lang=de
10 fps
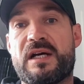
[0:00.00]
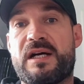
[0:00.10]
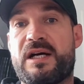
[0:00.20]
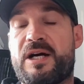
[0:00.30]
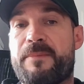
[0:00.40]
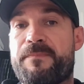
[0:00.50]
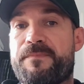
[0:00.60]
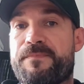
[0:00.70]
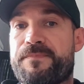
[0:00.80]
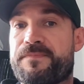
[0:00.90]

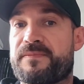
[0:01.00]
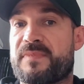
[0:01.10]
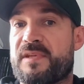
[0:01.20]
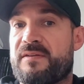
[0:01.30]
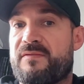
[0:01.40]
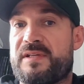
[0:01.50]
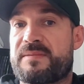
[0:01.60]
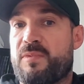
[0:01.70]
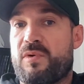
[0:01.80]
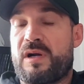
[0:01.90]
ähm,
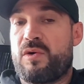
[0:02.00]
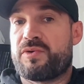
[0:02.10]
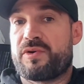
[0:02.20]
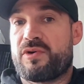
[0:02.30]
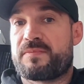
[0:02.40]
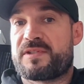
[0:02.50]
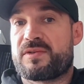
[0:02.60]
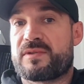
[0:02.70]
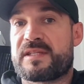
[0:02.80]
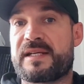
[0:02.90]
was morgen auch noch eine
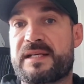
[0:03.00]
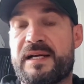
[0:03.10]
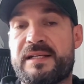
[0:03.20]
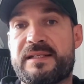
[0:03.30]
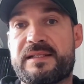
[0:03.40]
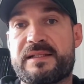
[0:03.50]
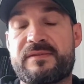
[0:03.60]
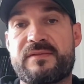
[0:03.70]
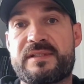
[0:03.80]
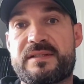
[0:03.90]
Option sein kann,
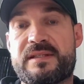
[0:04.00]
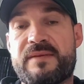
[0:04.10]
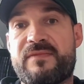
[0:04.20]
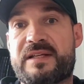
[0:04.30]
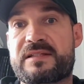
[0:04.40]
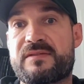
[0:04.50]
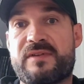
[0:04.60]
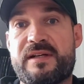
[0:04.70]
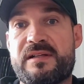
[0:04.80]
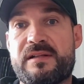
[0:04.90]
ein Systemwechsel,
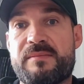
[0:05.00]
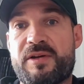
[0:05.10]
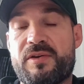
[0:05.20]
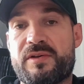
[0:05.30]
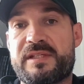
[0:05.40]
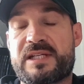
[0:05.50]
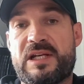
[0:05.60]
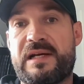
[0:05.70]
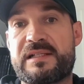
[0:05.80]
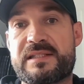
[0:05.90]
weil immer noch nicht
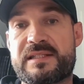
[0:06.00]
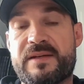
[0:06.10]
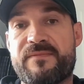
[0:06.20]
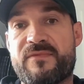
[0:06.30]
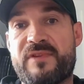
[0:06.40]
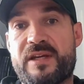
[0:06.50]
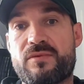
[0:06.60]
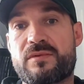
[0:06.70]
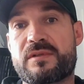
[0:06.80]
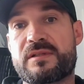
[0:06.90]
klar ist, ähm, wer
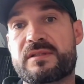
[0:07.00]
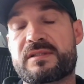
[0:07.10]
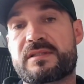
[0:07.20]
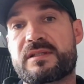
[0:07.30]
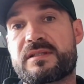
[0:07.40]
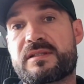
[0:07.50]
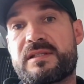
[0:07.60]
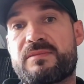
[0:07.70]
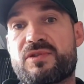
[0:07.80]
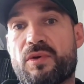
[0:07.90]
nun ins, ins
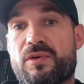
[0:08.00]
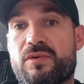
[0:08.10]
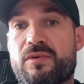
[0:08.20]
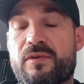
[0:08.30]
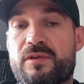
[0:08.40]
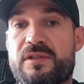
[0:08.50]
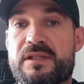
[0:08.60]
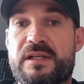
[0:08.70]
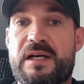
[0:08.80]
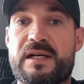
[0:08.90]
Team
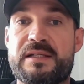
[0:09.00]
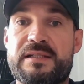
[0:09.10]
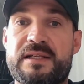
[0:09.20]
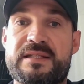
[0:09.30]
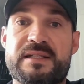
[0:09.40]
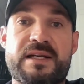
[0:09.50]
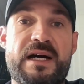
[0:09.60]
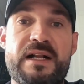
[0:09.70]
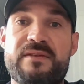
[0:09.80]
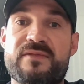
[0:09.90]
zurückrückt. Gerade in der
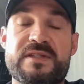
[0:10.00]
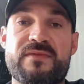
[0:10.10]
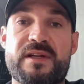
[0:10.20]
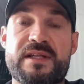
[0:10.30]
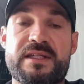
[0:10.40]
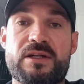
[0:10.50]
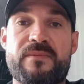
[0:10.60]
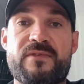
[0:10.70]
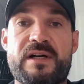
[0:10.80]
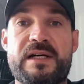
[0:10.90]
Zentralen wissen wir nicht,
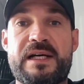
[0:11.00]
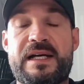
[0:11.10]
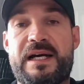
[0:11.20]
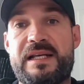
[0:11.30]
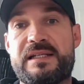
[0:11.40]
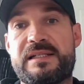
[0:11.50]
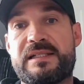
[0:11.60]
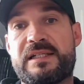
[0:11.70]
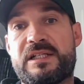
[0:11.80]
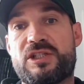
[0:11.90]
ob wir
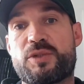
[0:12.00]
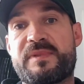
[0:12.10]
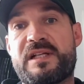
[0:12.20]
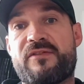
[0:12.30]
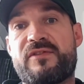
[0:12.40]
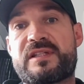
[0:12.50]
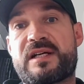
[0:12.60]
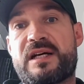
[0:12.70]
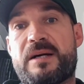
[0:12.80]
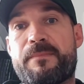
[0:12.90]
alle Spieler fit
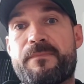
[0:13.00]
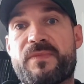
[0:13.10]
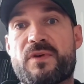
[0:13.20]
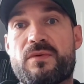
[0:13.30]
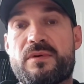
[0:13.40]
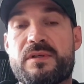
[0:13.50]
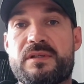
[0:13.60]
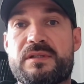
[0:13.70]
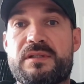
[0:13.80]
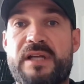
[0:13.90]
haben.
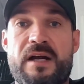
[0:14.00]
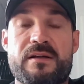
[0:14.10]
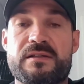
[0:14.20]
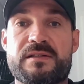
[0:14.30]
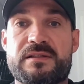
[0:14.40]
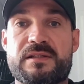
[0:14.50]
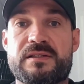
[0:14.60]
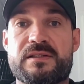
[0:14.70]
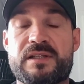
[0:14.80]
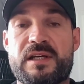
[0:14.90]
Und ja, das,
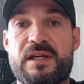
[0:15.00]
das